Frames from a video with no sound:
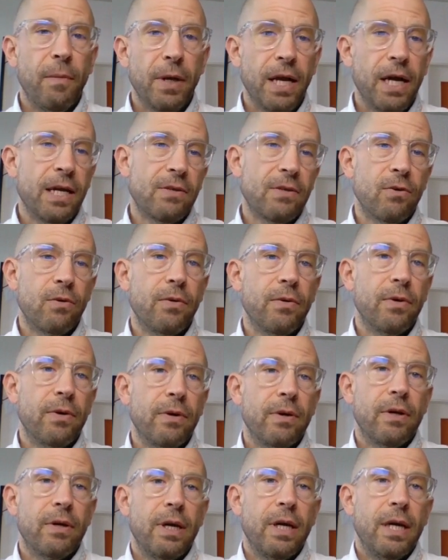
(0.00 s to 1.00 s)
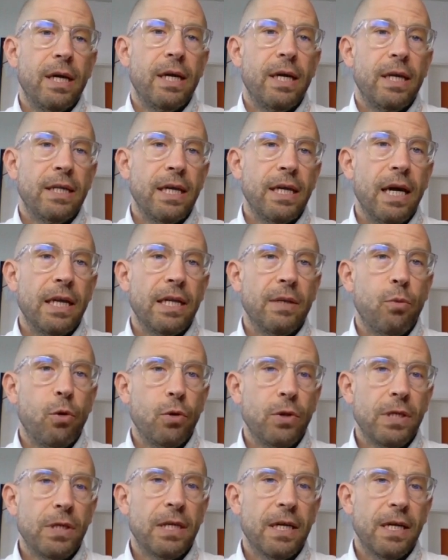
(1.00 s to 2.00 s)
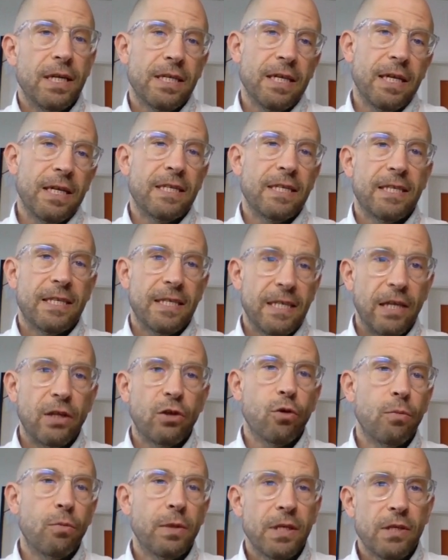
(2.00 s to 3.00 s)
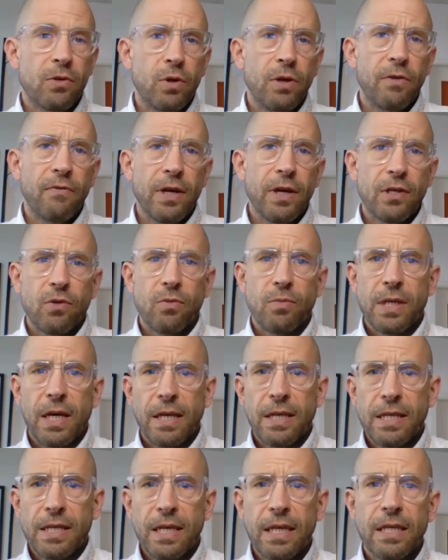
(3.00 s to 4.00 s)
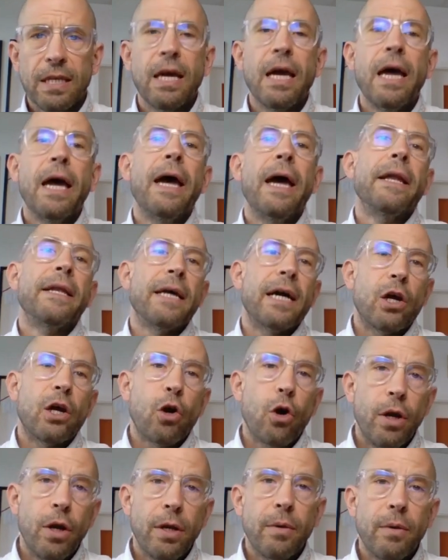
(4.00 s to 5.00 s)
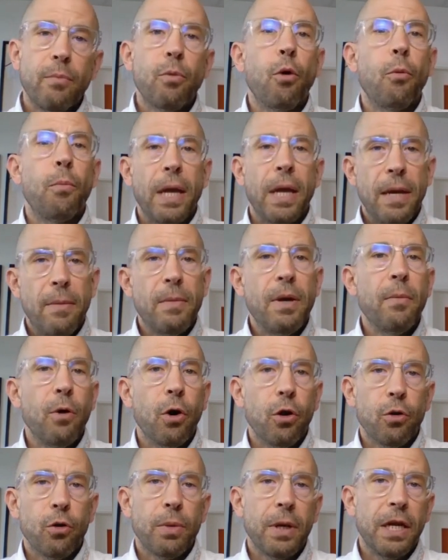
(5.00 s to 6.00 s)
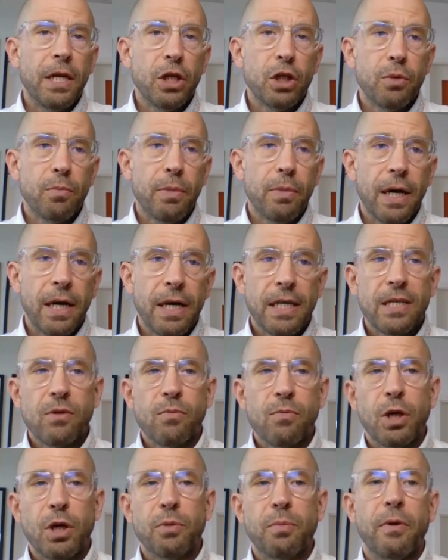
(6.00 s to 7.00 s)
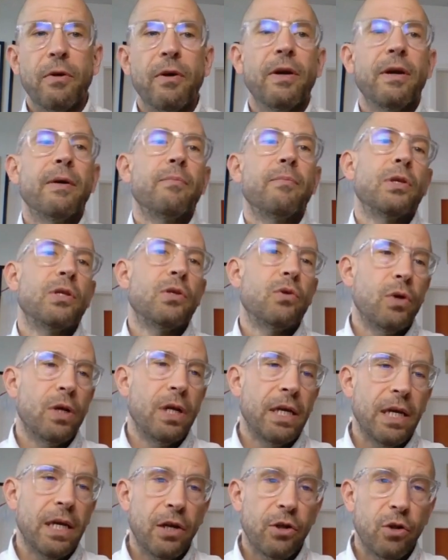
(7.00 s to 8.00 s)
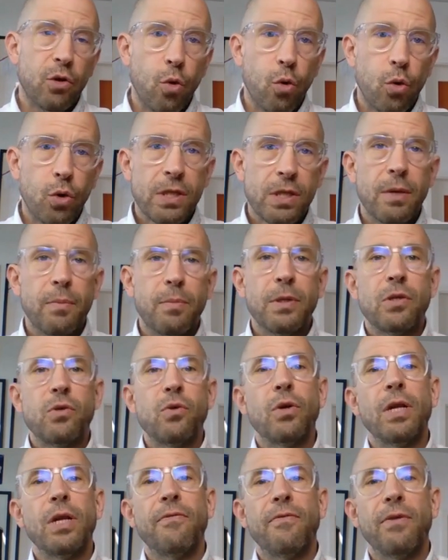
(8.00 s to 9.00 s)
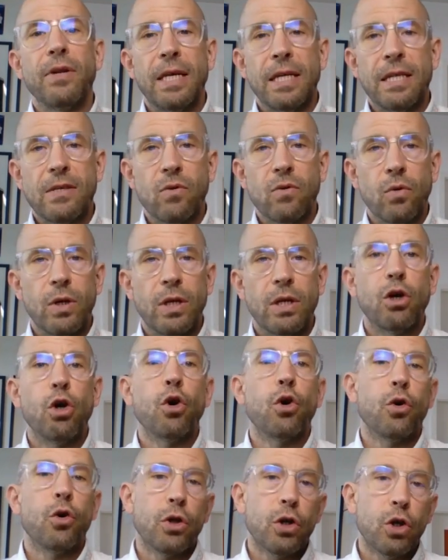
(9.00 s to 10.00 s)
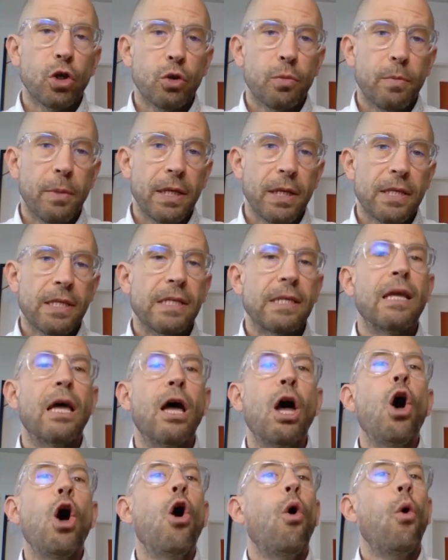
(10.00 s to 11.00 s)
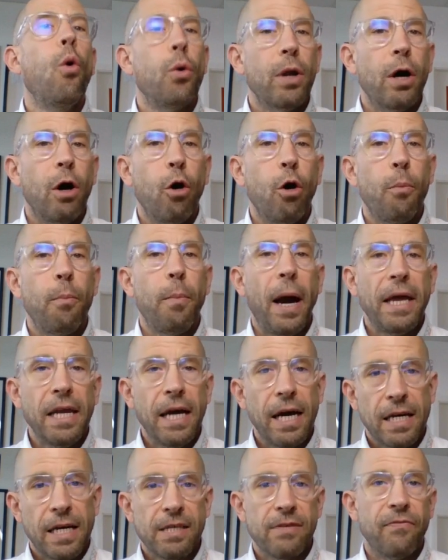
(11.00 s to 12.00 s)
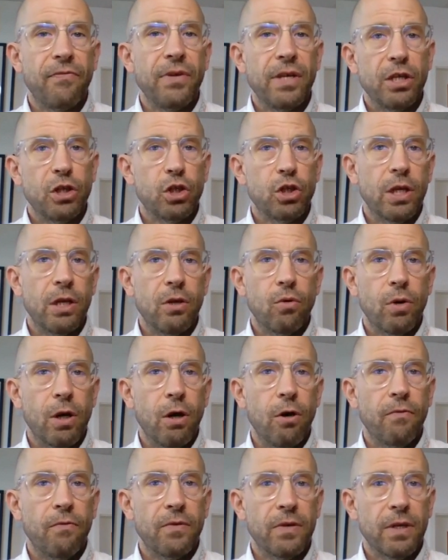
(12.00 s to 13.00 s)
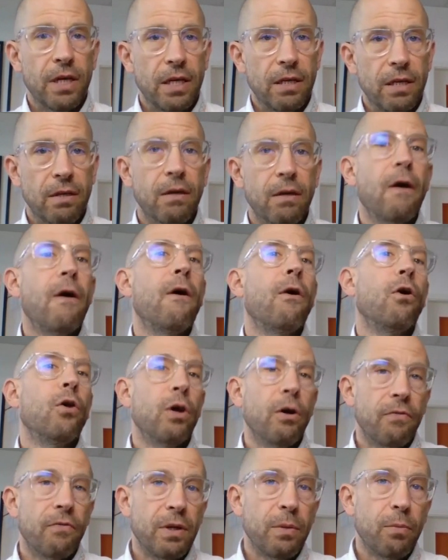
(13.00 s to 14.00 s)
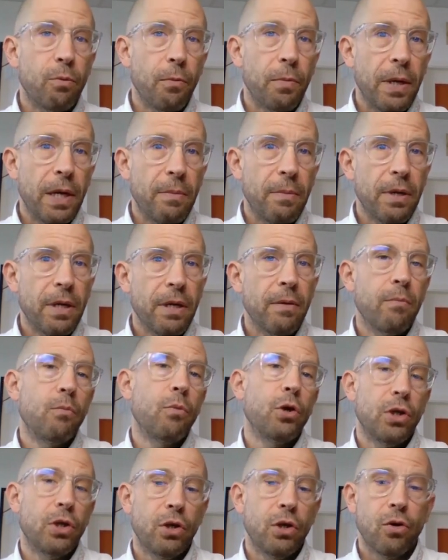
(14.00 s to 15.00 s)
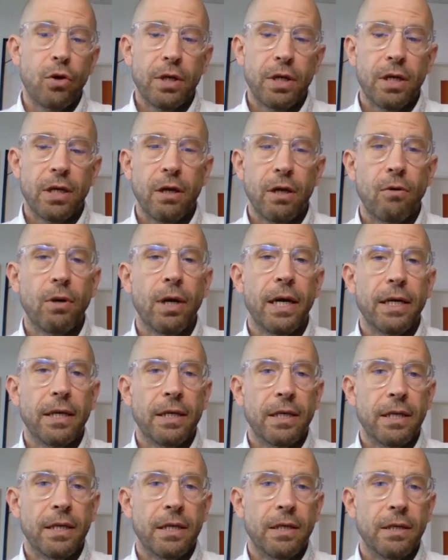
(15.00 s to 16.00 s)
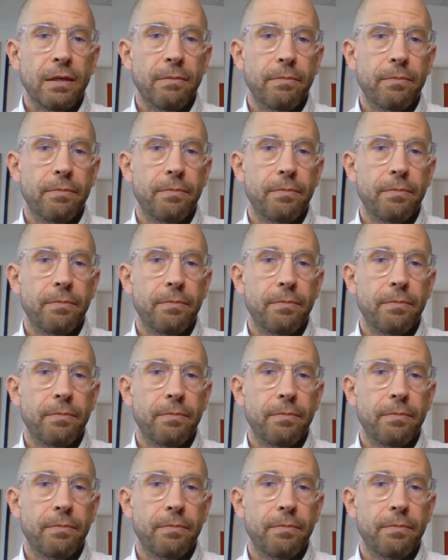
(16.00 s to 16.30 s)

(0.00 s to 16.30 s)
man also die Adipositas als Zentrum des Universums ansieht, dann können Probleme im orthopädischen Bereich, zum Beispiel bezüglich Arthrose, bezüglich Verletzungen, Rückenschmerzen oder auch Beinachsenfehlstellungen auftreten. Und auf die Probleme möchte ich heute genauer eingehen.